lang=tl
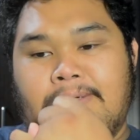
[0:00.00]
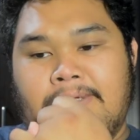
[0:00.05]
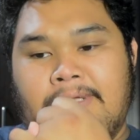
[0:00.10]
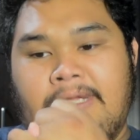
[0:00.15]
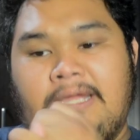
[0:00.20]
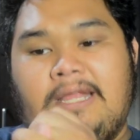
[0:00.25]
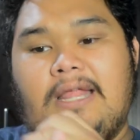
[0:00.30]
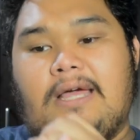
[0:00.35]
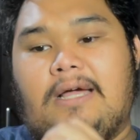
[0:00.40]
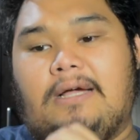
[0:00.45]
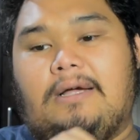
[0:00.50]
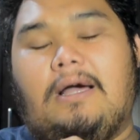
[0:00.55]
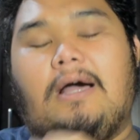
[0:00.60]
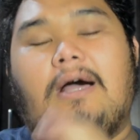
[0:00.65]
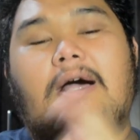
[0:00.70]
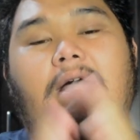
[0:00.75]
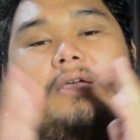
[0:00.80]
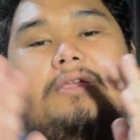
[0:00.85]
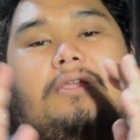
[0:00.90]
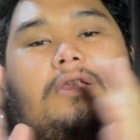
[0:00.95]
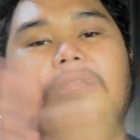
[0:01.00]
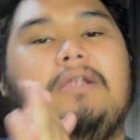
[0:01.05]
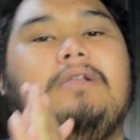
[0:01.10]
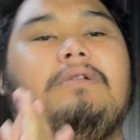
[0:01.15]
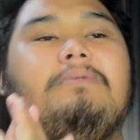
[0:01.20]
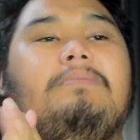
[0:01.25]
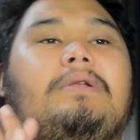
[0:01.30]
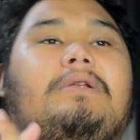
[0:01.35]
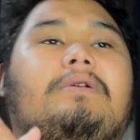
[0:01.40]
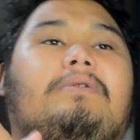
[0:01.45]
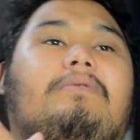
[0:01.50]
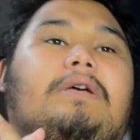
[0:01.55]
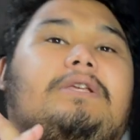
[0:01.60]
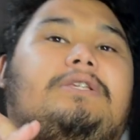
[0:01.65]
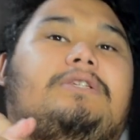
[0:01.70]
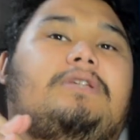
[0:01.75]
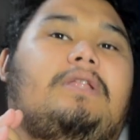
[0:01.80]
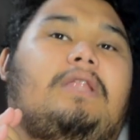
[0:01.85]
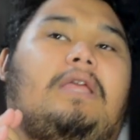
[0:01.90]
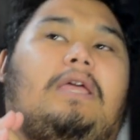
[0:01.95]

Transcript: Yan lang. Uh, ah, yun lang naman yung question